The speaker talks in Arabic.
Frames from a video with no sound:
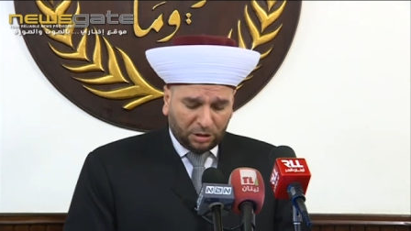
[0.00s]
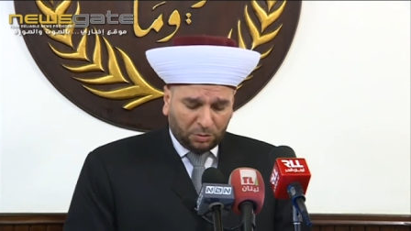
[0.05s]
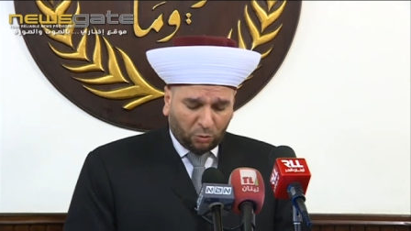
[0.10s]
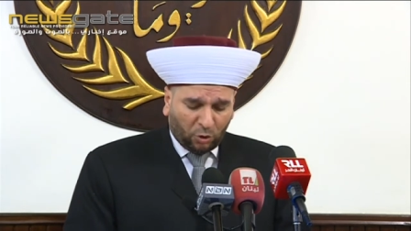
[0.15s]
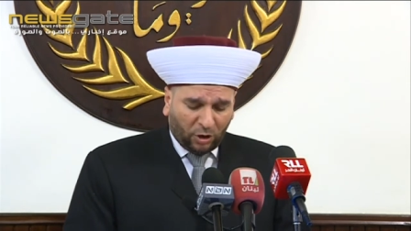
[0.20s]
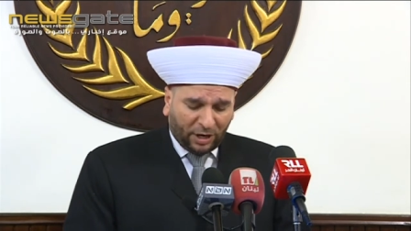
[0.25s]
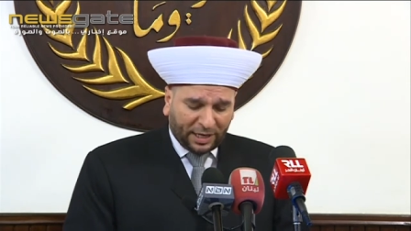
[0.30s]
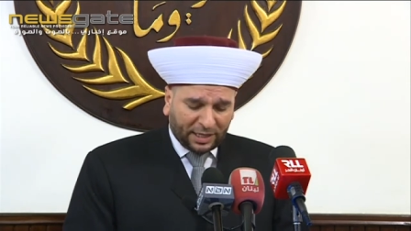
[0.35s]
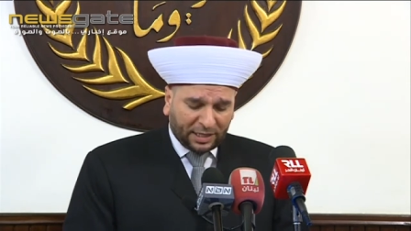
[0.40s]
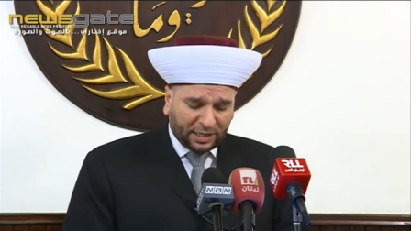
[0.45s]

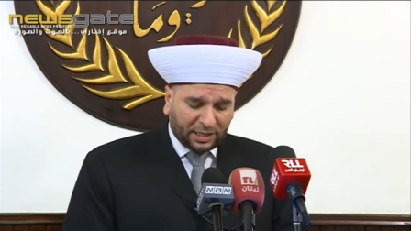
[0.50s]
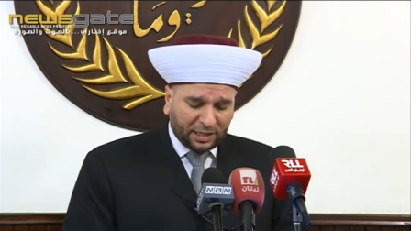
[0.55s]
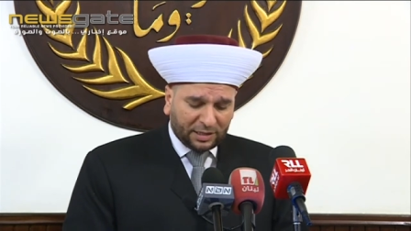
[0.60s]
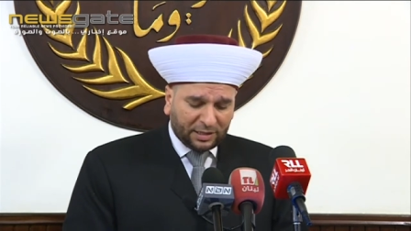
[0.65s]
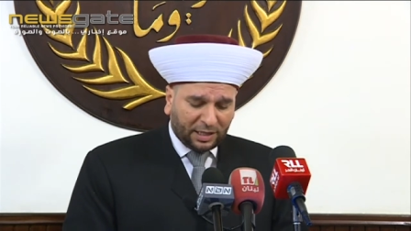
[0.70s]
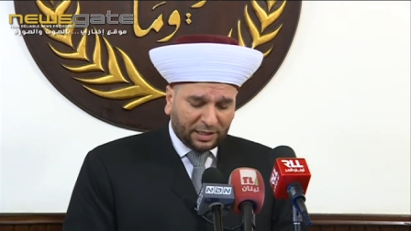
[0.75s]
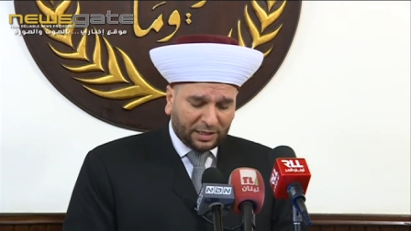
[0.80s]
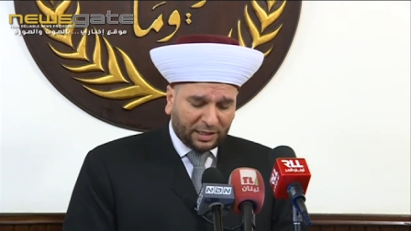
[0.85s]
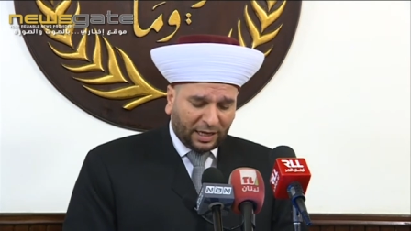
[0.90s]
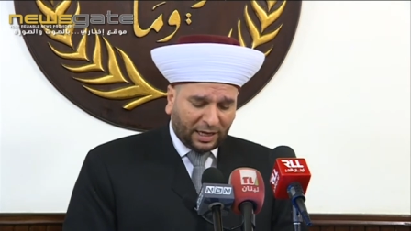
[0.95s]

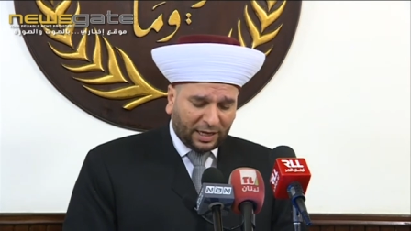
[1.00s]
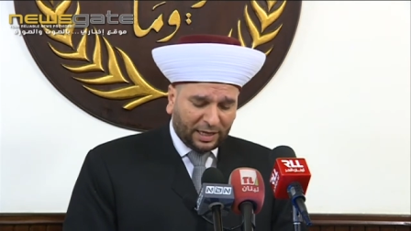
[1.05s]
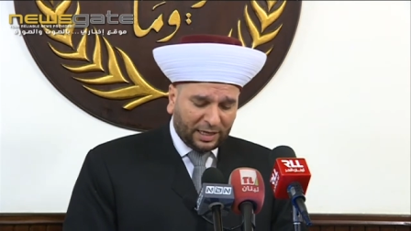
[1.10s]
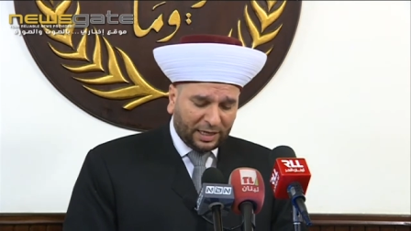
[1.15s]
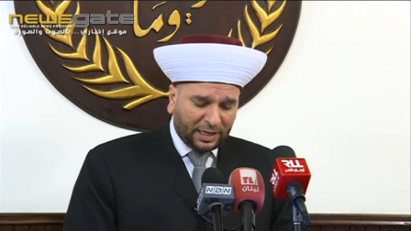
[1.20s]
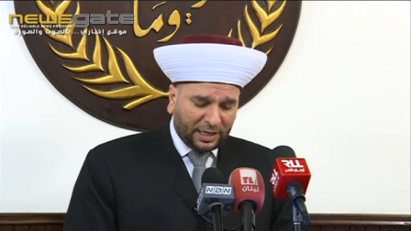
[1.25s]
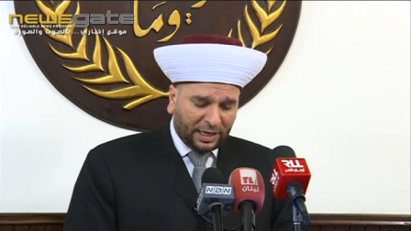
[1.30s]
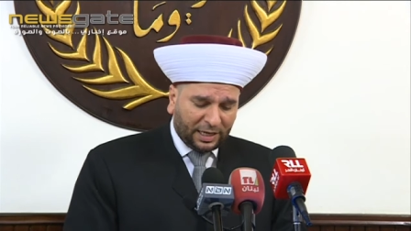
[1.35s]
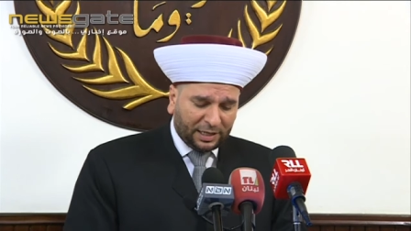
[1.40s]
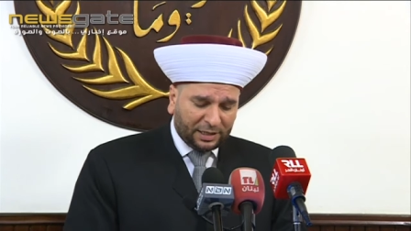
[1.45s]
مؤكدا
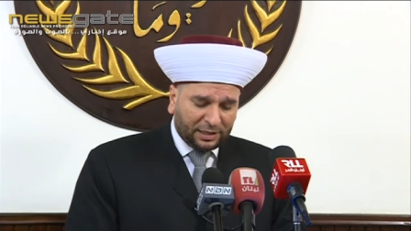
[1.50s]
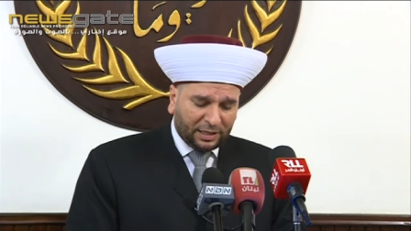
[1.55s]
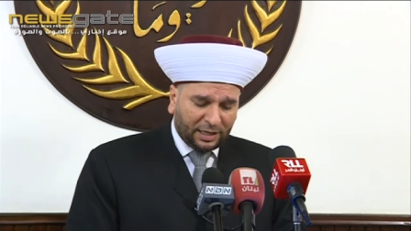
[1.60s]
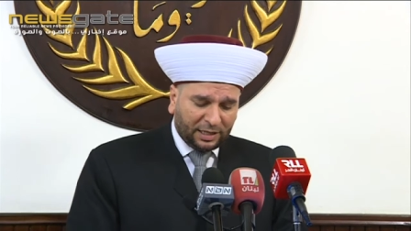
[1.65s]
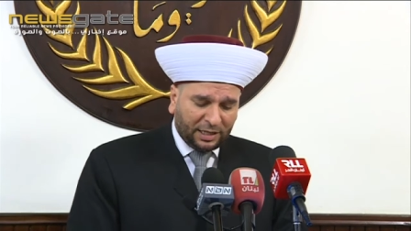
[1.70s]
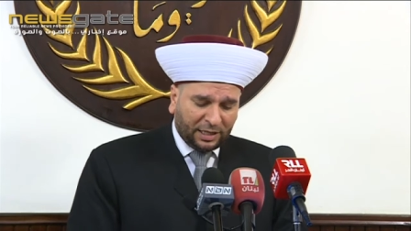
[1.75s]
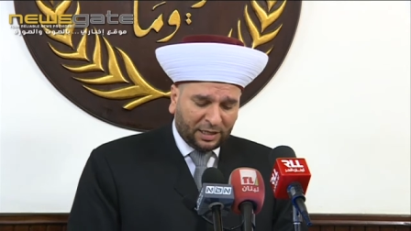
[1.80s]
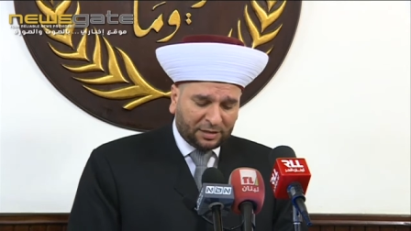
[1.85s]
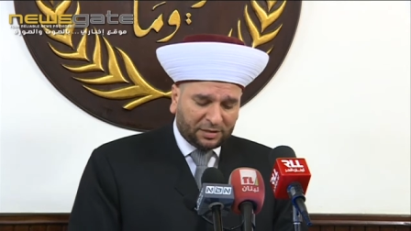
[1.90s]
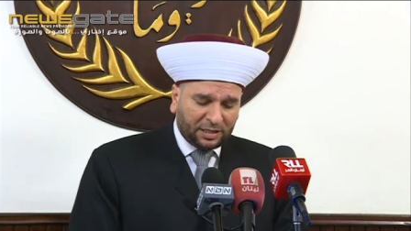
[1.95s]
على ان
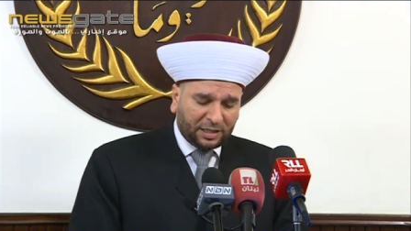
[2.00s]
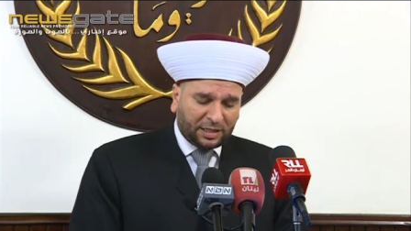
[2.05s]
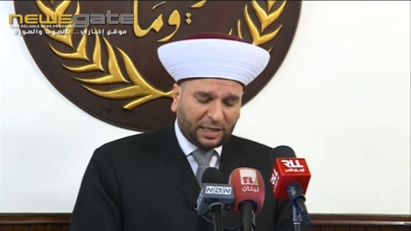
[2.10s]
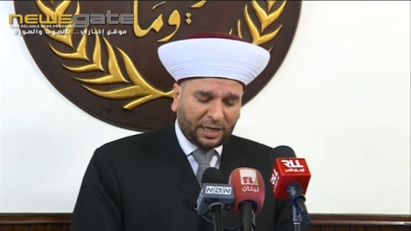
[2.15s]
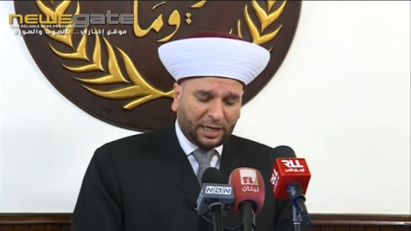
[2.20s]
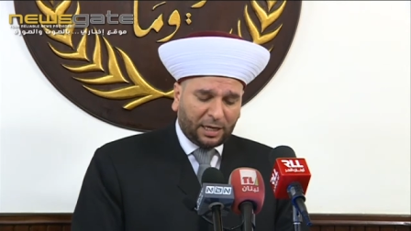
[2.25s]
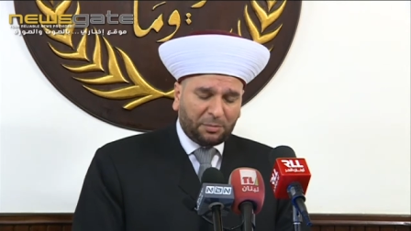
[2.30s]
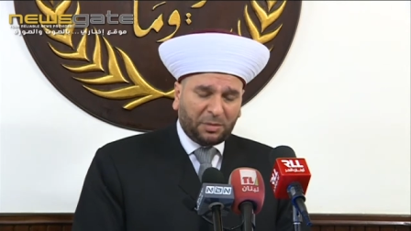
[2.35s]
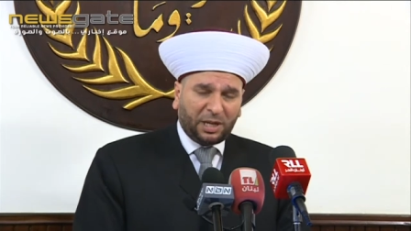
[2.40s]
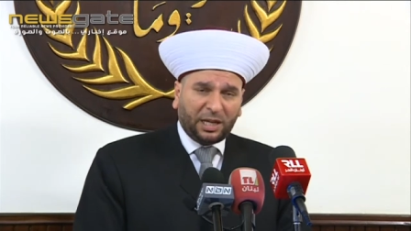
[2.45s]

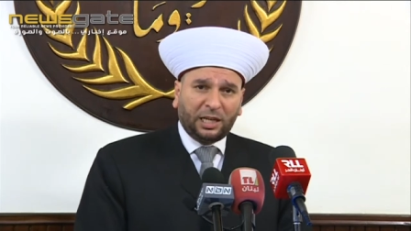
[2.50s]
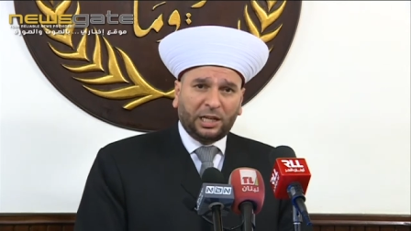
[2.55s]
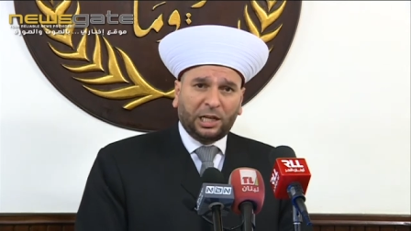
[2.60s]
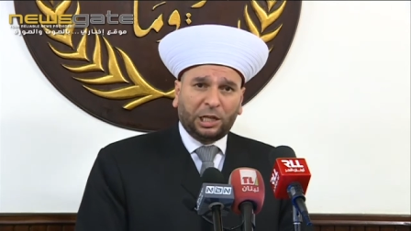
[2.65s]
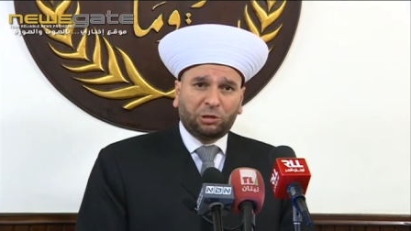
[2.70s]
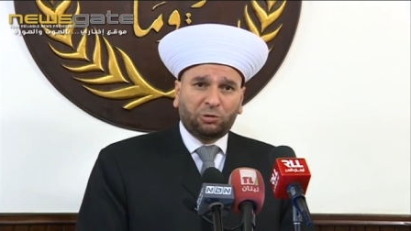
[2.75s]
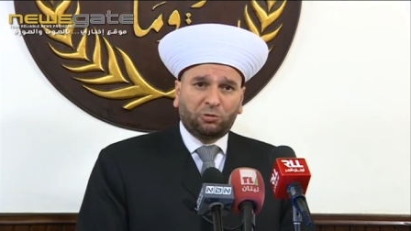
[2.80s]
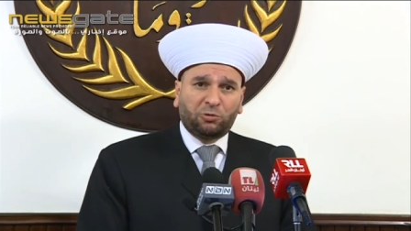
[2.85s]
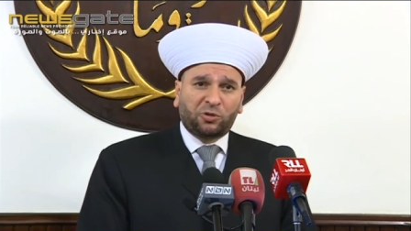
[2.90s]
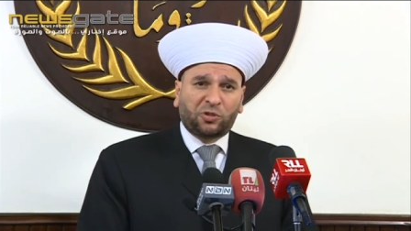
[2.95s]
الاحتكام الى
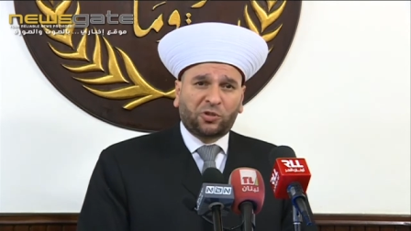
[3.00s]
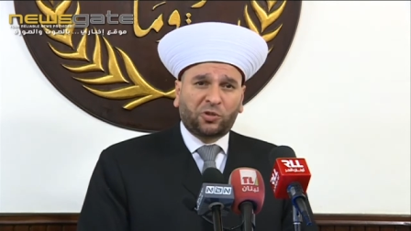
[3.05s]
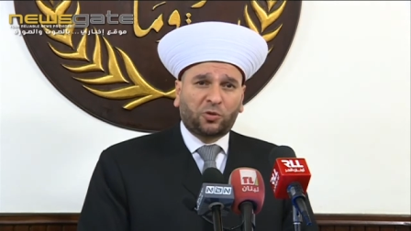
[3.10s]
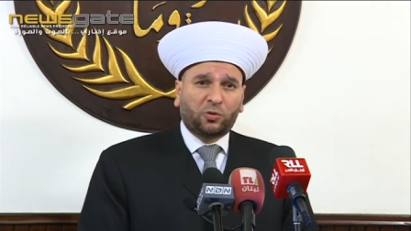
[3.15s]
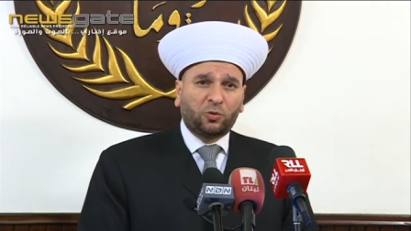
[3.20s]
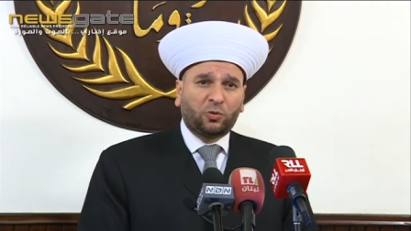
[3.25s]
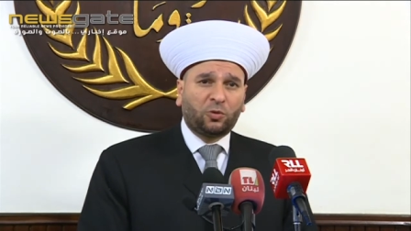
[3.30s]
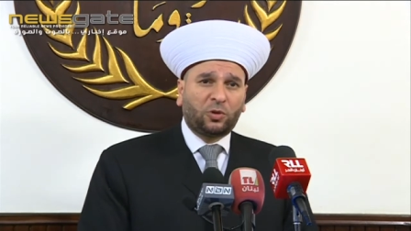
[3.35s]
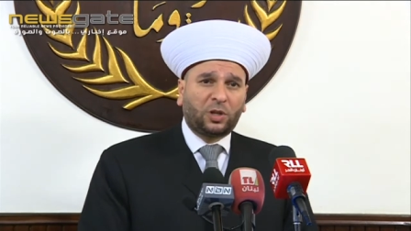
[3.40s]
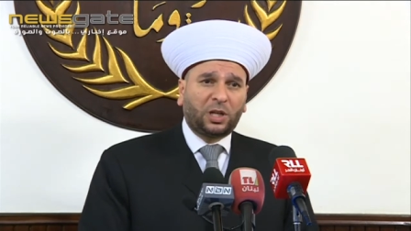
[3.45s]

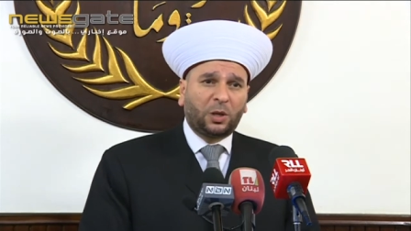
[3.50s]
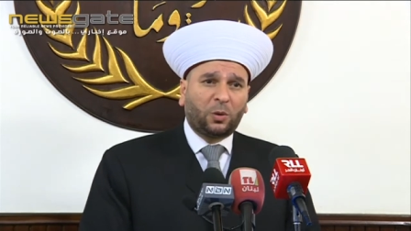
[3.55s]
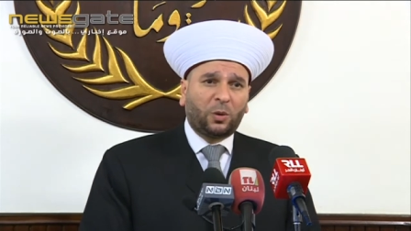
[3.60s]
الدستور